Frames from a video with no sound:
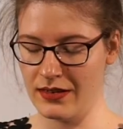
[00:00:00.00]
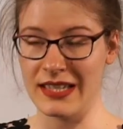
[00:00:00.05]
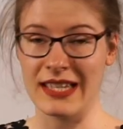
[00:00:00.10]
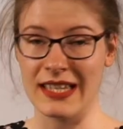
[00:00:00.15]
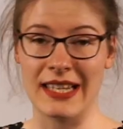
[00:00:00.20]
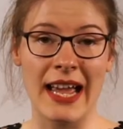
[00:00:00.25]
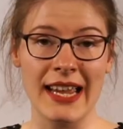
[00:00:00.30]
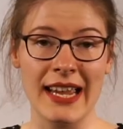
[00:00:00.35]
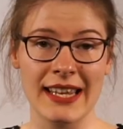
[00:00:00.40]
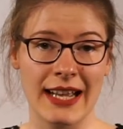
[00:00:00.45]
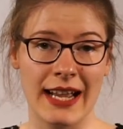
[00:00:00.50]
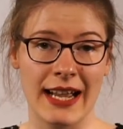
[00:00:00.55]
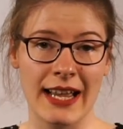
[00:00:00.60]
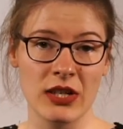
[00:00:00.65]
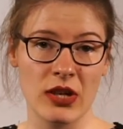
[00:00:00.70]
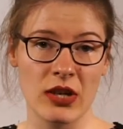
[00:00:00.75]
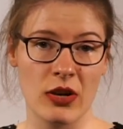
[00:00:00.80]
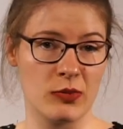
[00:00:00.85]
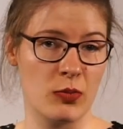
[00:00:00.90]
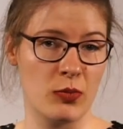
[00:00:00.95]
Die gleichen
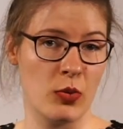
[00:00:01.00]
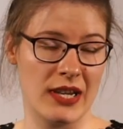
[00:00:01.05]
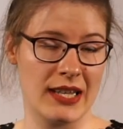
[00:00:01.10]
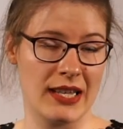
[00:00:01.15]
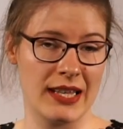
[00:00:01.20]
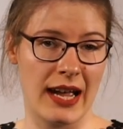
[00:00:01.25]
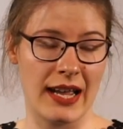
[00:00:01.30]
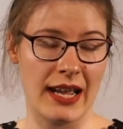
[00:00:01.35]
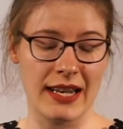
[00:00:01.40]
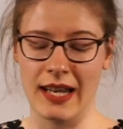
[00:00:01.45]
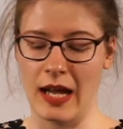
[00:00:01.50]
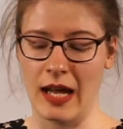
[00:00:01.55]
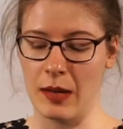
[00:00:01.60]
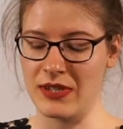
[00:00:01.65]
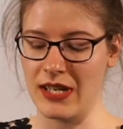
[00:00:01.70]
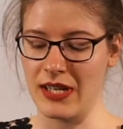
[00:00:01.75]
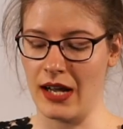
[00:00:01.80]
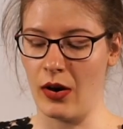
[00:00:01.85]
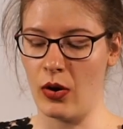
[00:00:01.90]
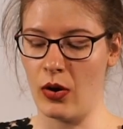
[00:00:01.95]
Einstellungsmöglichkeiten
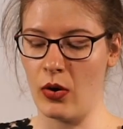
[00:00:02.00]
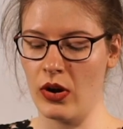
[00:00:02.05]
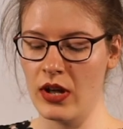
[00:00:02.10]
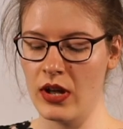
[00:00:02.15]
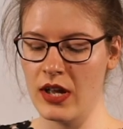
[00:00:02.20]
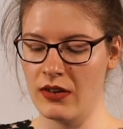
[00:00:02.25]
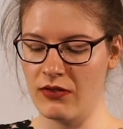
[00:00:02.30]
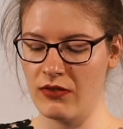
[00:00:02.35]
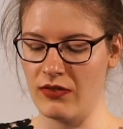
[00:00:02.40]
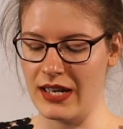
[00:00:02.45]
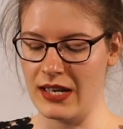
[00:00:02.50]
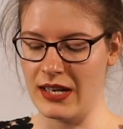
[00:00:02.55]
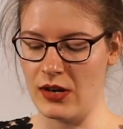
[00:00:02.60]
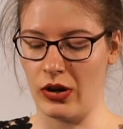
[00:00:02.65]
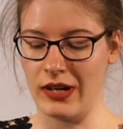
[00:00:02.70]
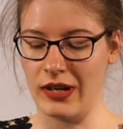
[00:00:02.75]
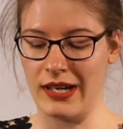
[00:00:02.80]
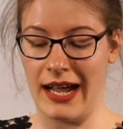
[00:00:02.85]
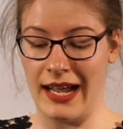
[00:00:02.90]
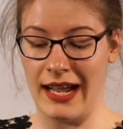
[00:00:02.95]
habt ihr auch, wenn ihr in
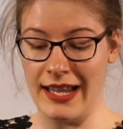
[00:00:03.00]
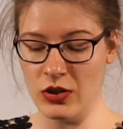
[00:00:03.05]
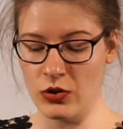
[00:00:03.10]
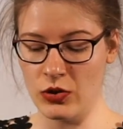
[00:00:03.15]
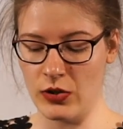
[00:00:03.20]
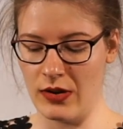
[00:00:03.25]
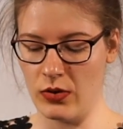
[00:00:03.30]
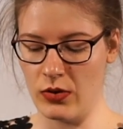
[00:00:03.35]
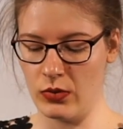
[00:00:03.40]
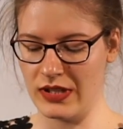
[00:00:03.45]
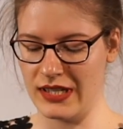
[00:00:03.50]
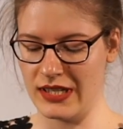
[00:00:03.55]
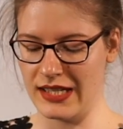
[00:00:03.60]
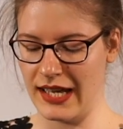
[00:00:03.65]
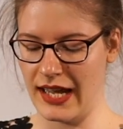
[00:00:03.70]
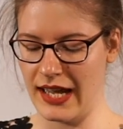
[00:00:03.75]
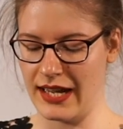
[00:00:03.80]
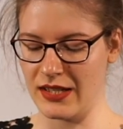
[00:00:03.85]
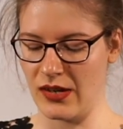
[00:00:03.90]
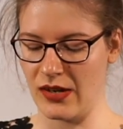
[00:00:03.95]
euren Einstellungen
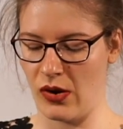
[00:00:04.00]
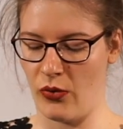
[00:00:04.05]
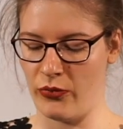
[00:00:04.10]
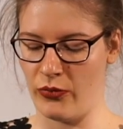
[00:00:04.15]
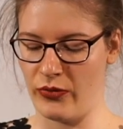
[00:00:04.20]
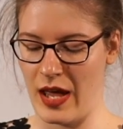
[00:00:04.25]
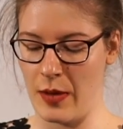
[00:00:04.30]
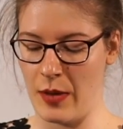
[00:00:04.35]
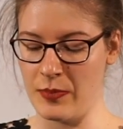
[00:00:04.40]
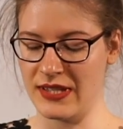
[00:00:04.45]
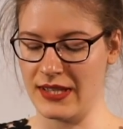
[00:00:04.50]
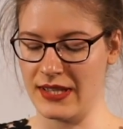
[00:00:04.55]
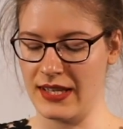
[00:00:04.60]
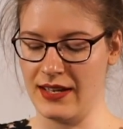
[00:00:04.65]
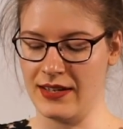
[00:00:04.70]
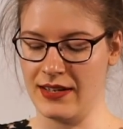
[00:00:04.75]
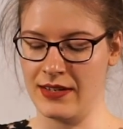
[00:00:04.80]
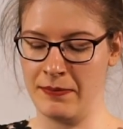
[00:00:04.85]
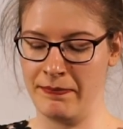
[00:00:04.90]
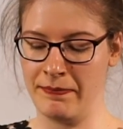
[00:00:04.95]
direkt auf Apps
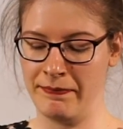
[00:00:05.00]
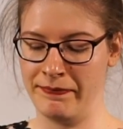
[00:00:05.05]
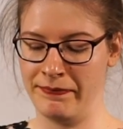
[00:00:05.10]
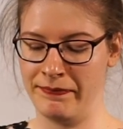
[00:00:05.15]
geht.